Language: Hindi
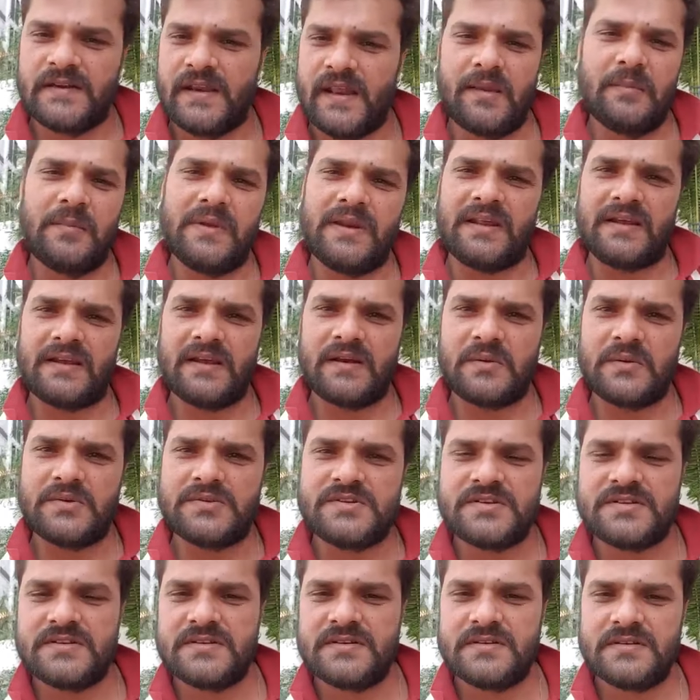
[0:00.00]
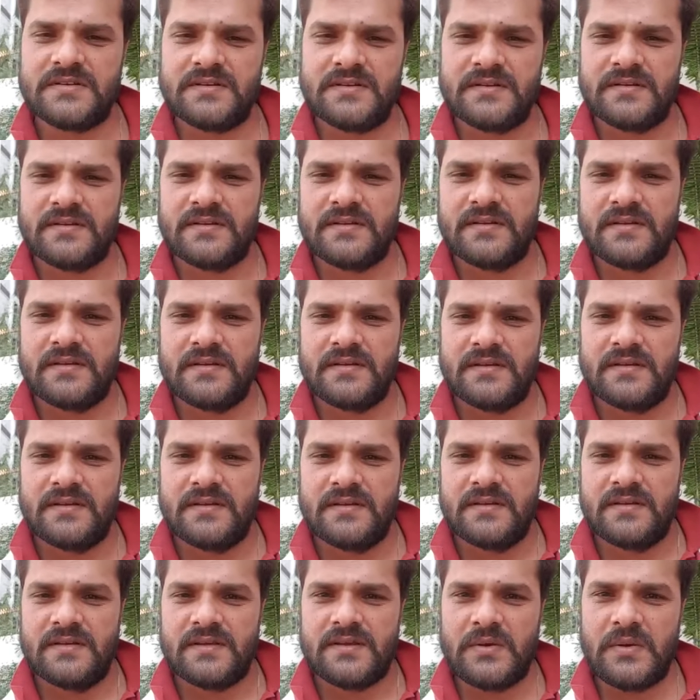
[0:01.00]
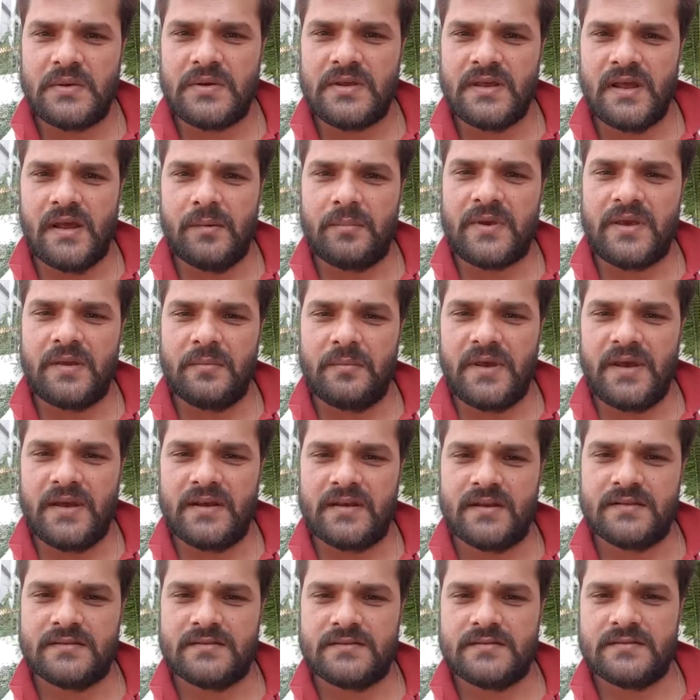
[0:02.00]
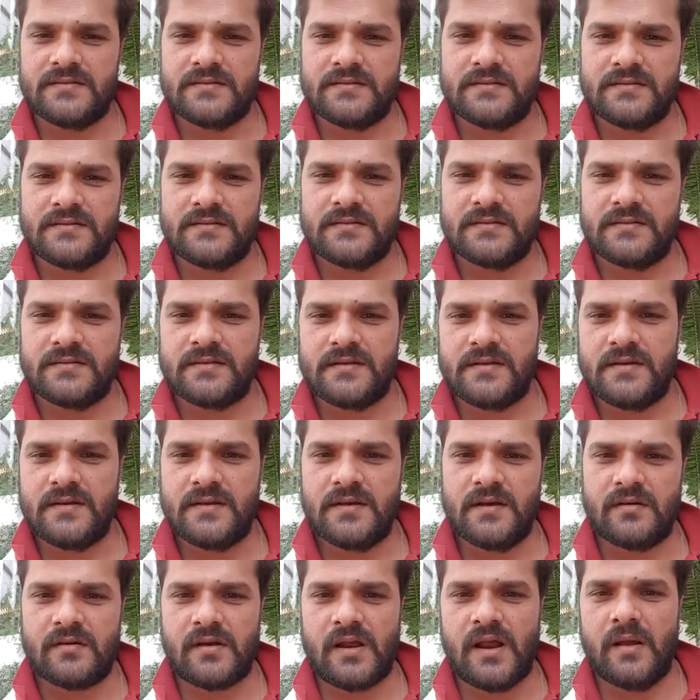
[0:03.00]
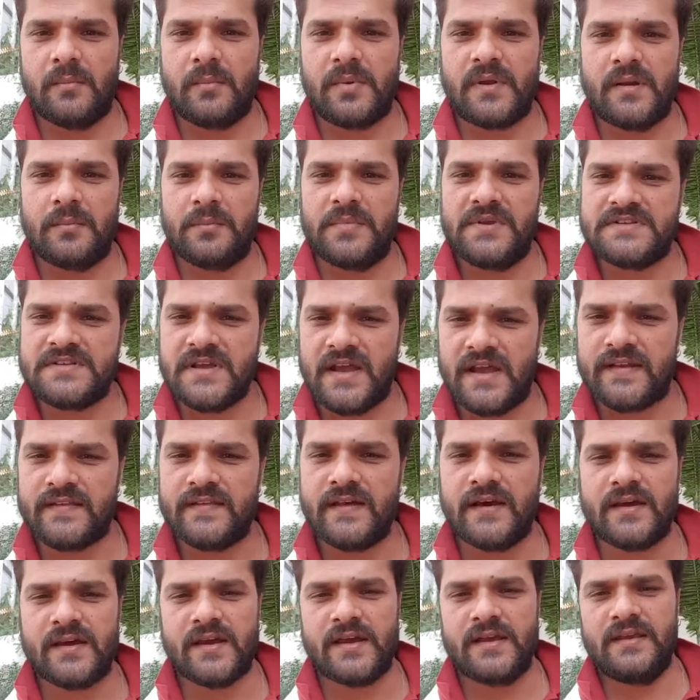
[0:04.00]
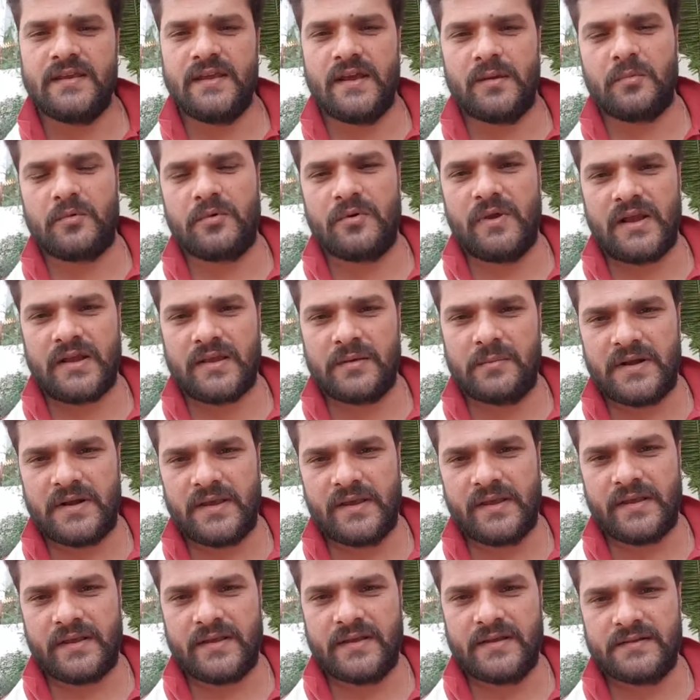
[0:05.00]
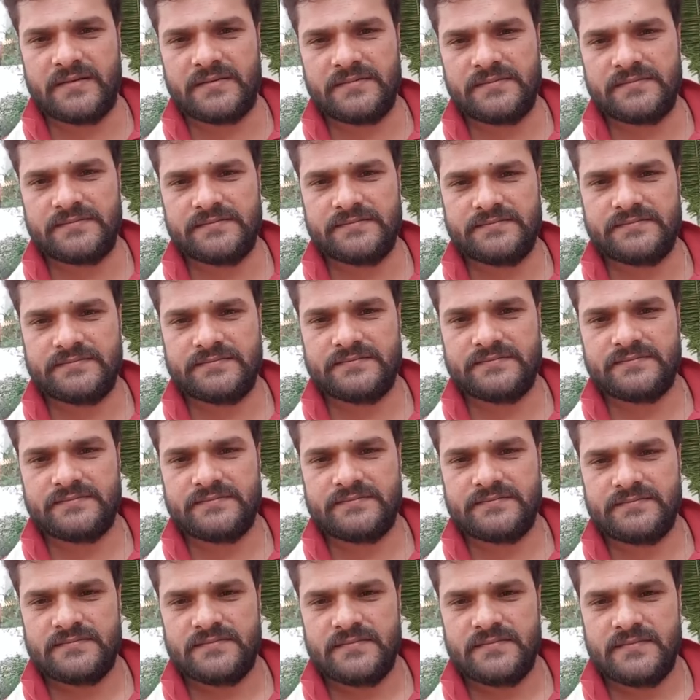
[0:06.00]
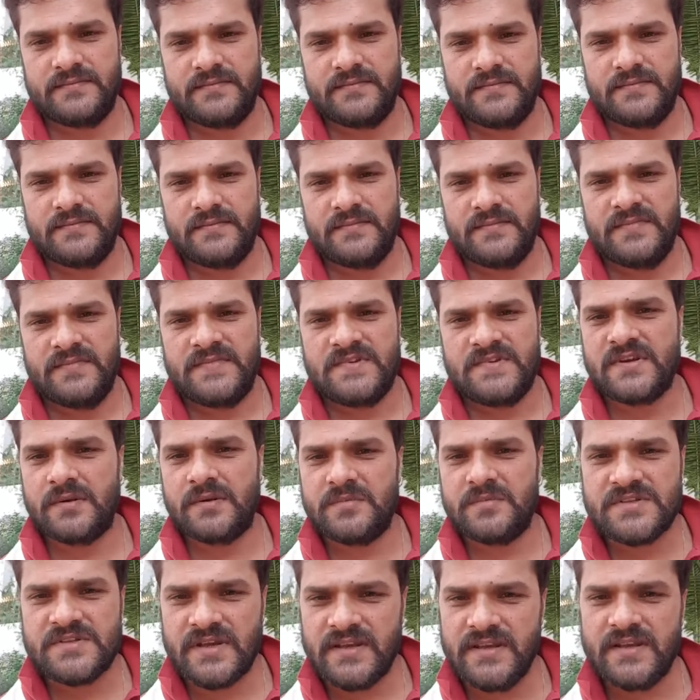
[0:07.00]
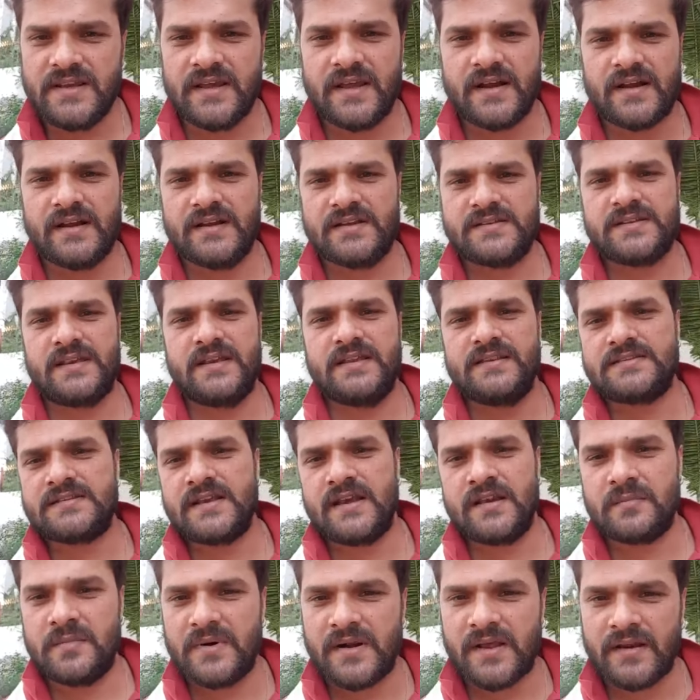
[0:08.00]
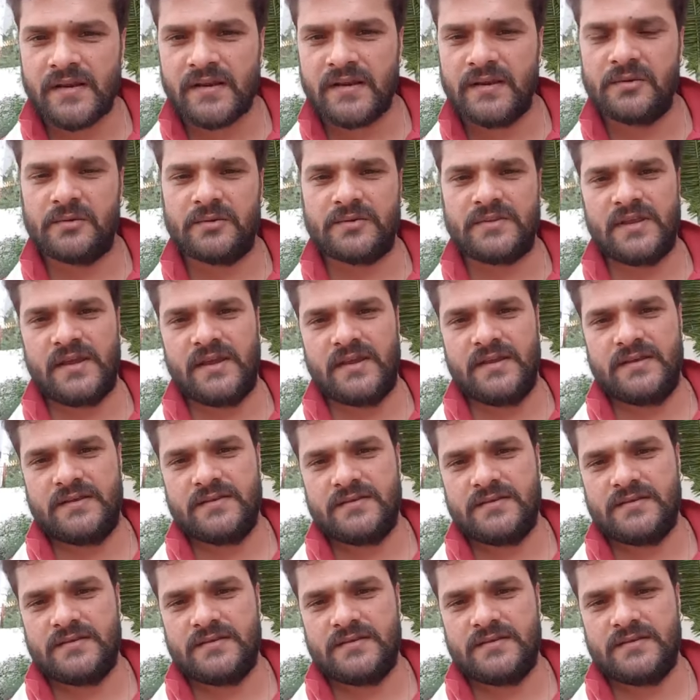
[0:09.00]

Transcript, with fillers: नहीं मिलेगा कुछ क्योंकि आपके मेहनत और आपका विचारधारा ही आपको आगे बढ़ाएगा चमचाई करने से इंसान बड़ा नहीं होता